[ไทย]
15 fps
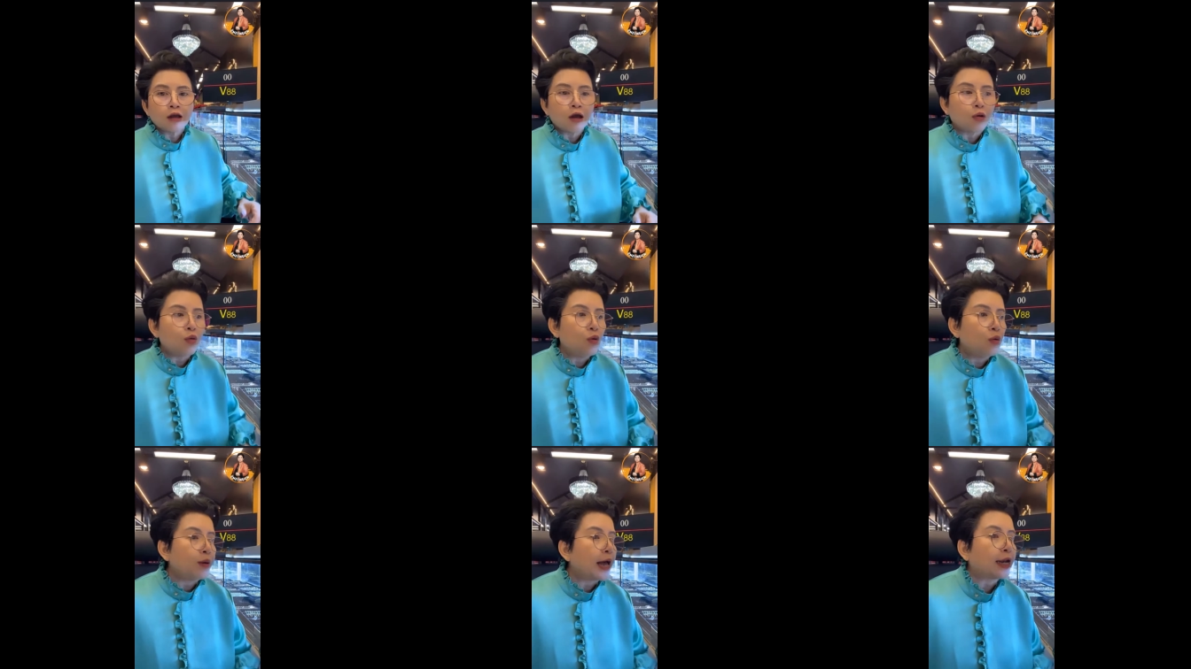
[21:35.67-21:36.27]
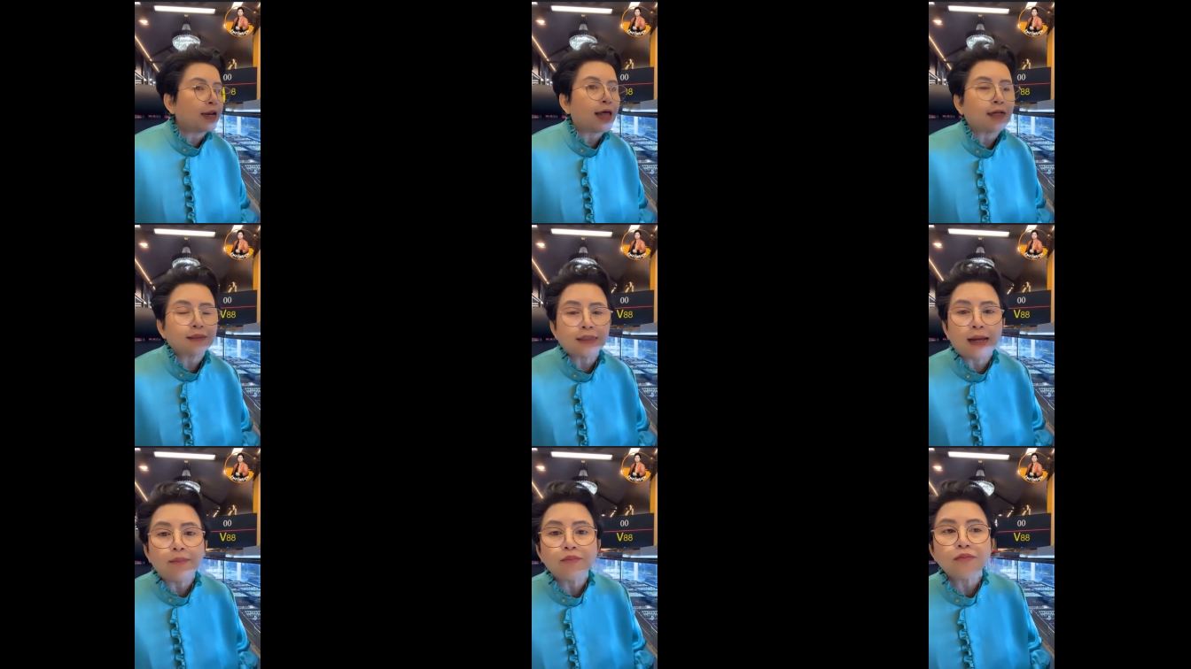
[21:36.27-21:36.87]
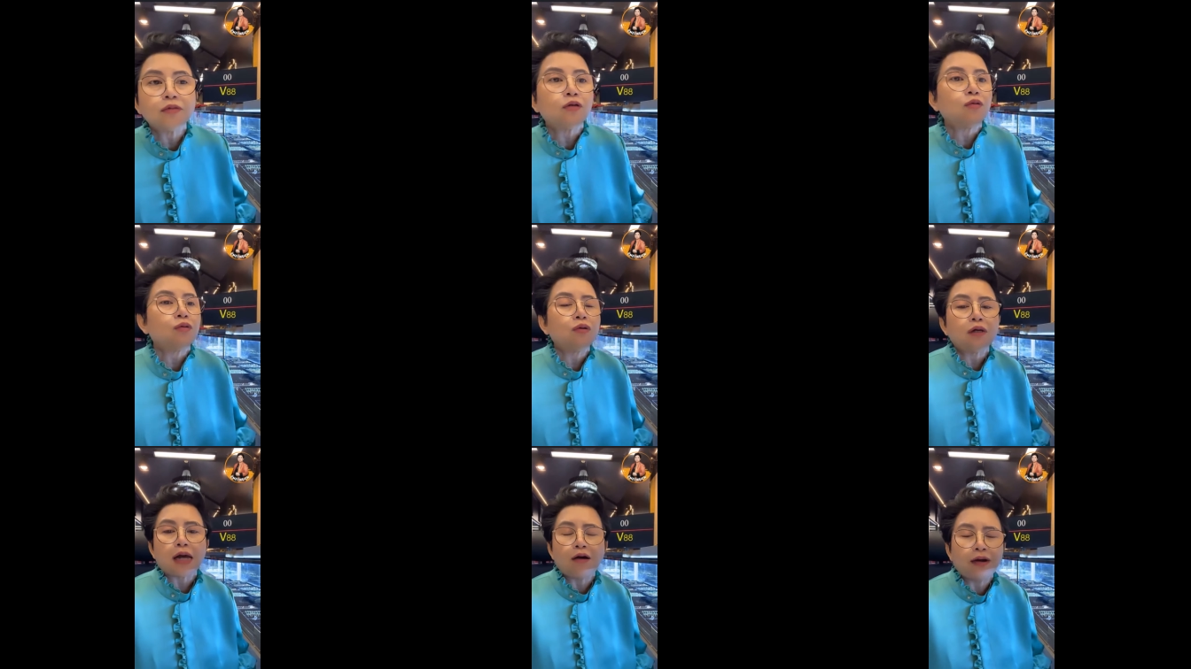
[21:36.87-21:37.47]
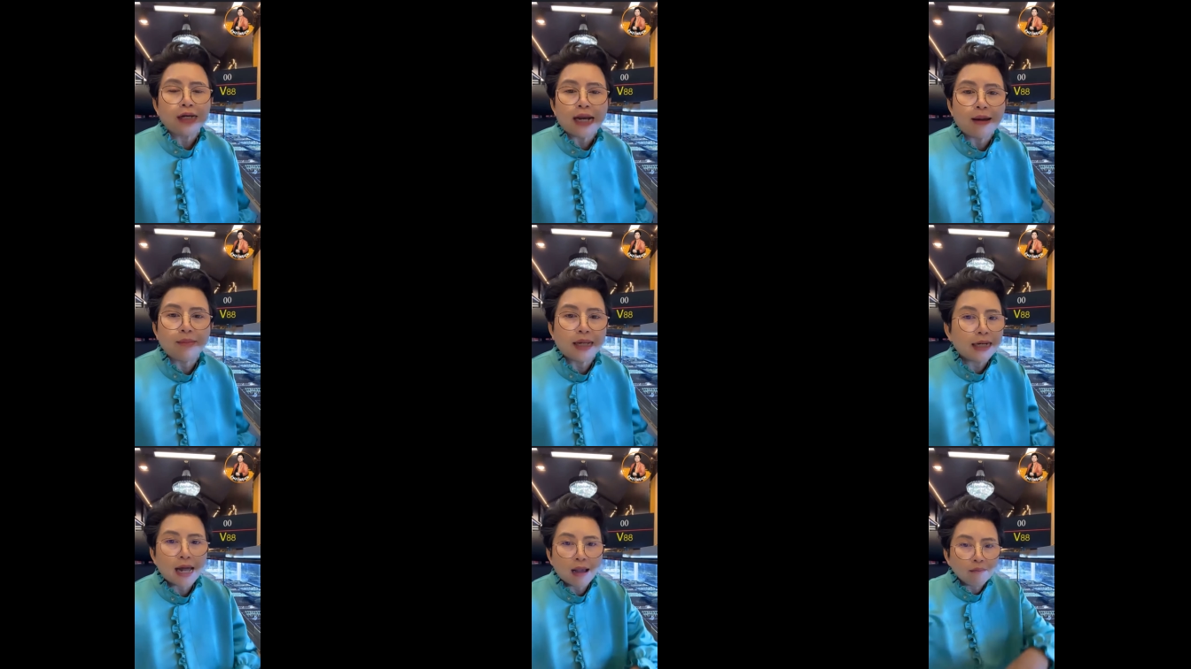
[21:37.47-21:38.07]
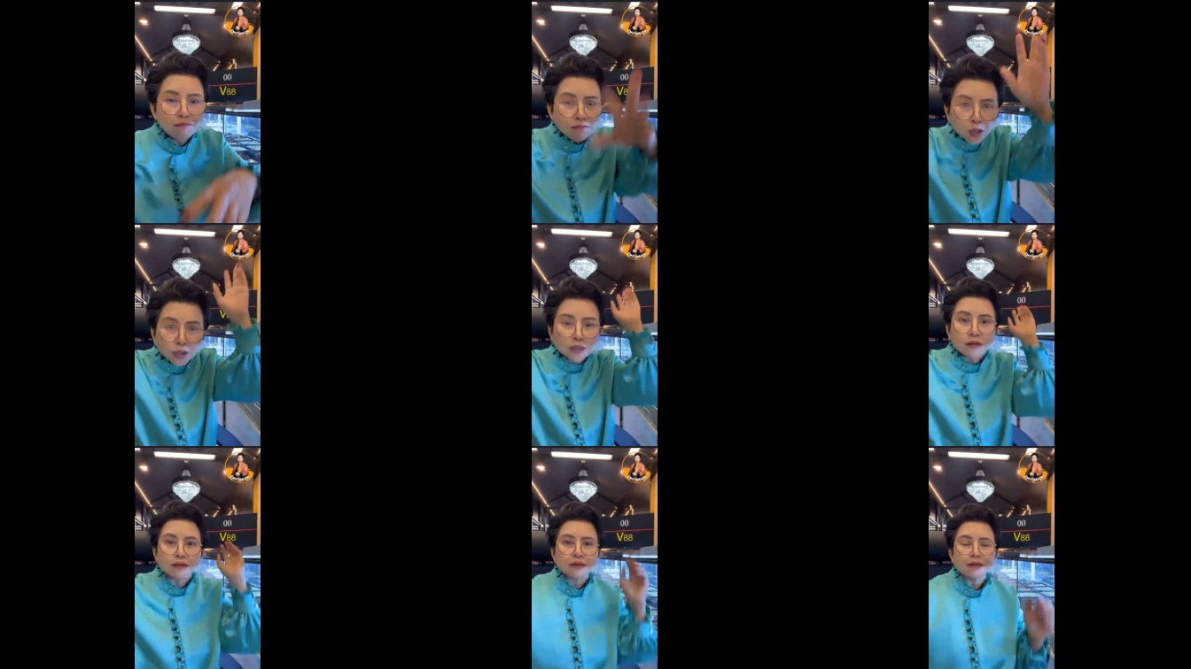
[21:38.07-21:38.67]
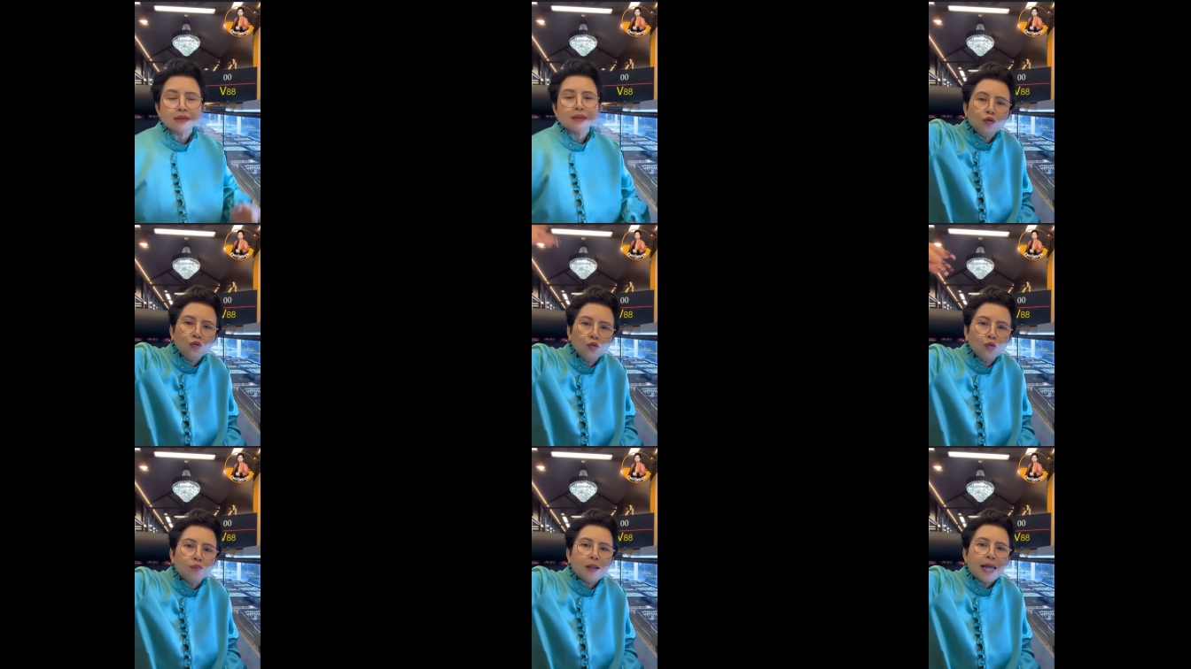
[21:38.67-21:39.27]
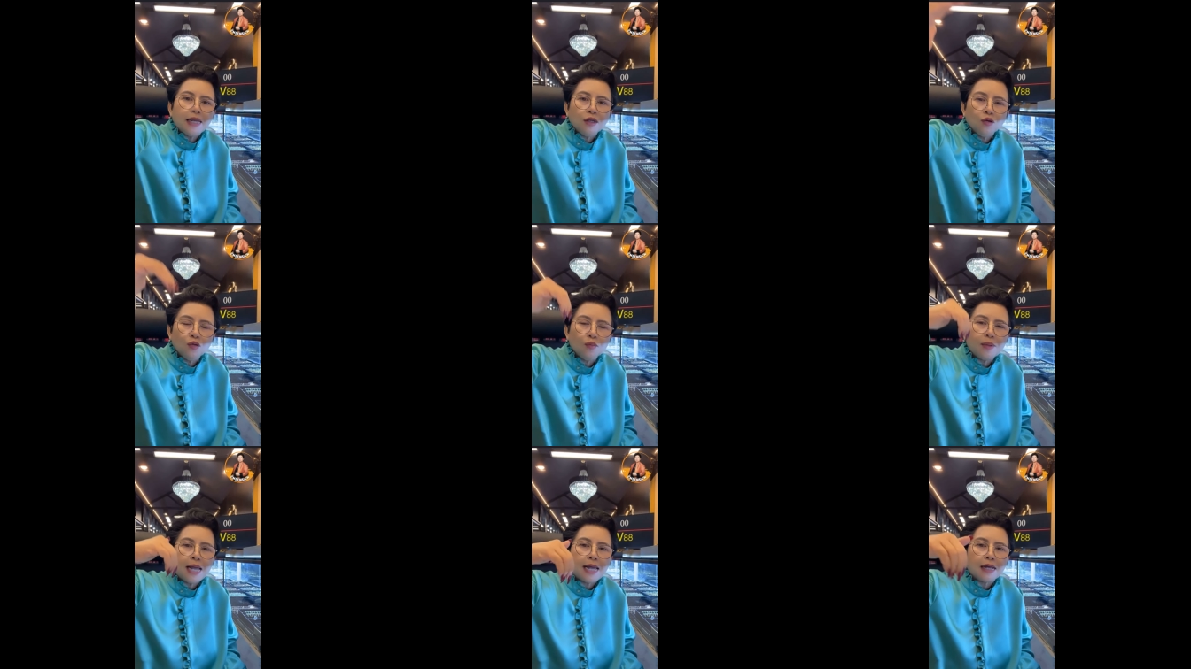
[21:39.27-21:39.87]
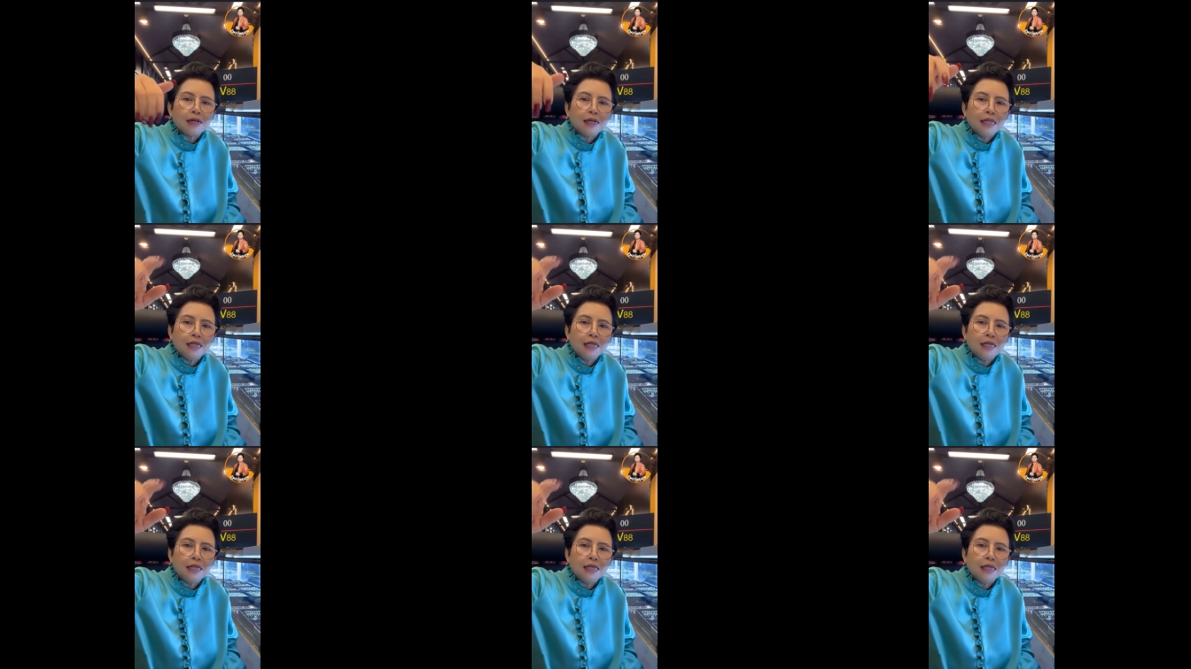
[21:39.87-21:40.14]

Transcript: แล้วก็ครูพักรักจำโอ้เขาให้ทำอะไรทำหมดอยู่ไปอยู่มา